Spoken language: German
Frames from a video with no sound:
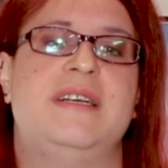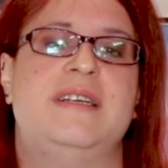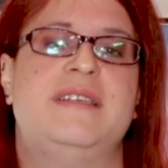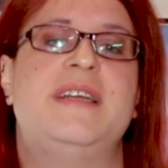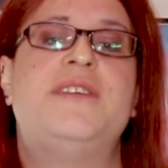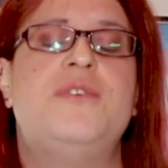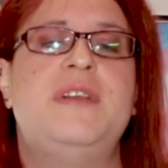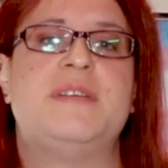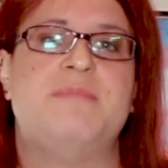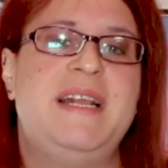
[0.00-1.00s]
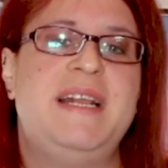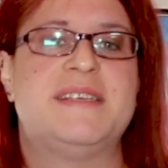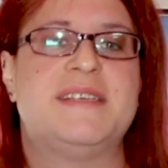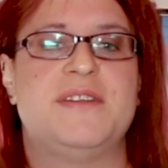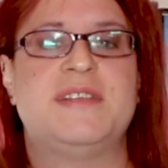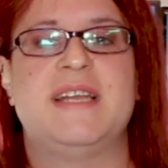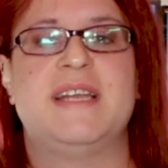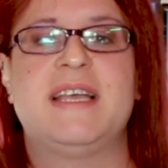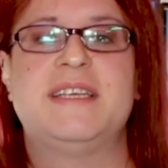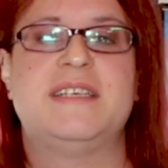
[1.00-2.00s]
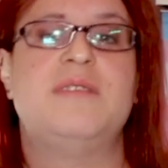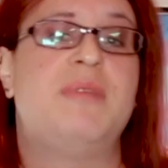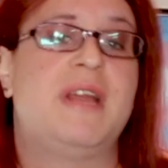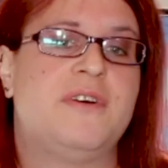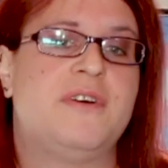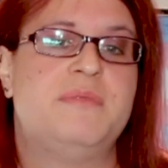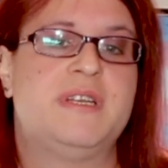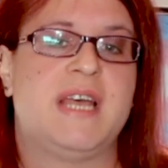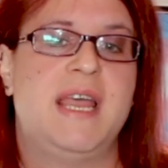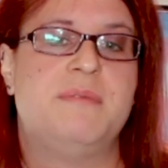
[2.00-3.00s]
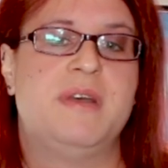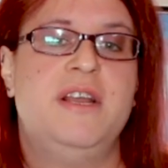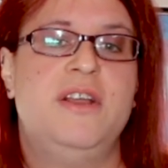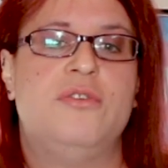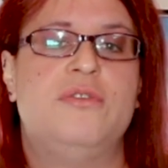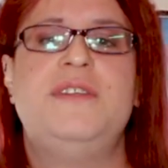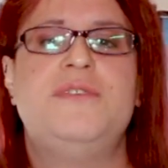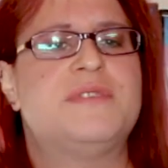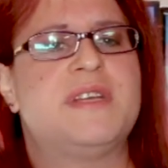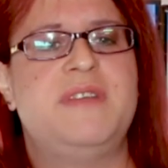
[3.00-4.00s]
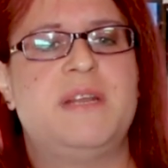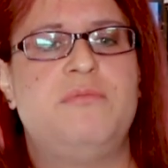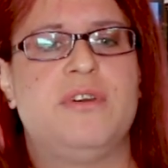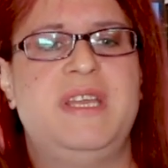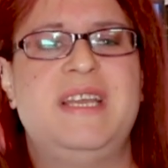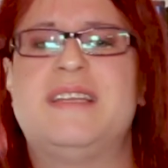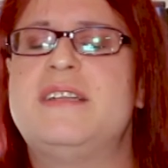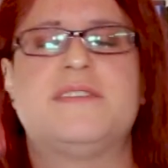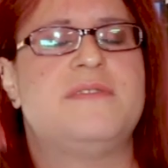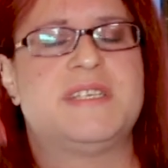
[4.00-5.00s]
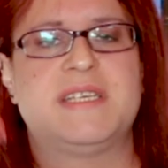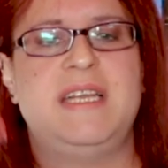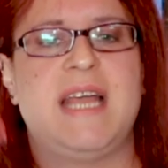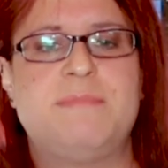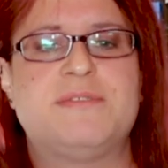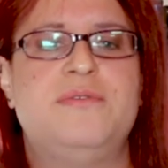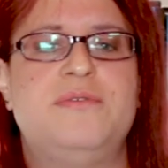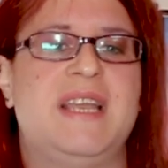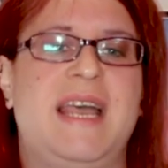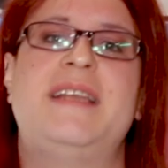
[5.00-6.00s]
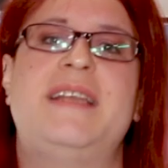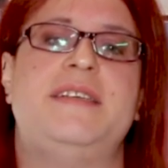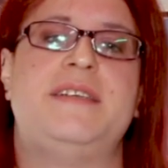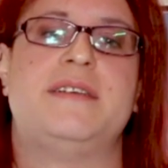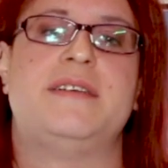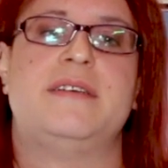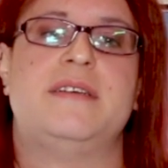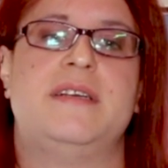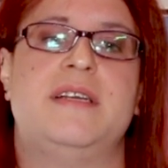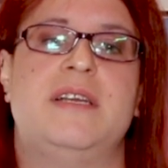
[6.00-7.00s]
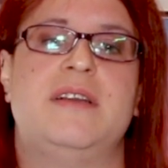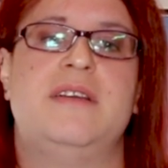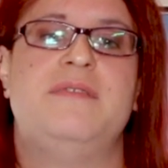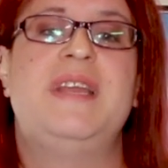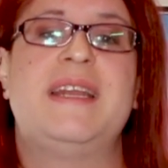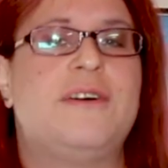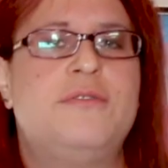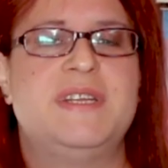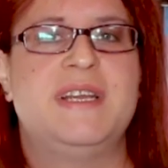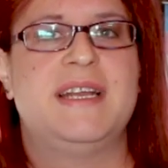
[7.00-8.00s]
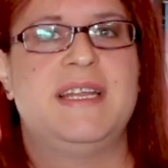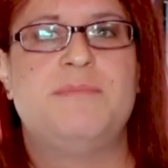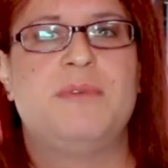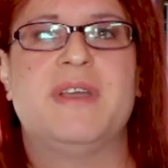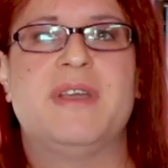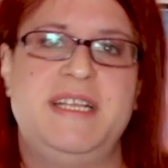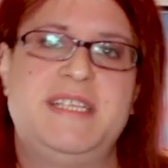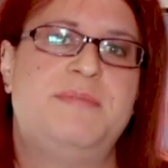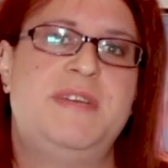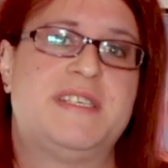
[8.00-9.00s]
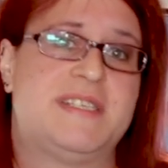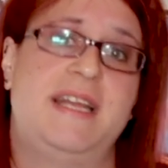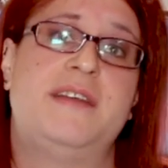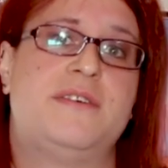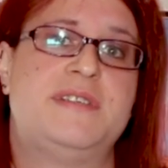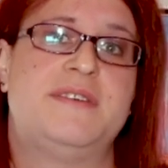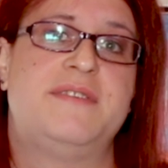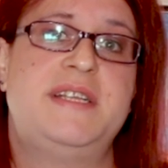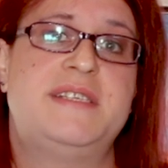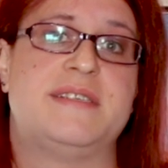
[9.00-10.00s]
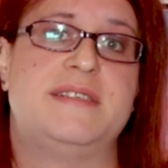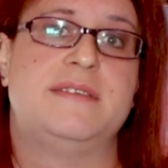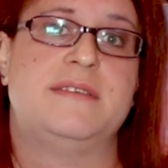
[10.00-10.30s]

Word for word: Natürlich melde ich solche Nachrichten den Plattformbetreibern und die User werden blockiert, denn sowas geht absolut gar nicht. Wie ein Outing hat eben auch Hate Speech seine Konsequenzen.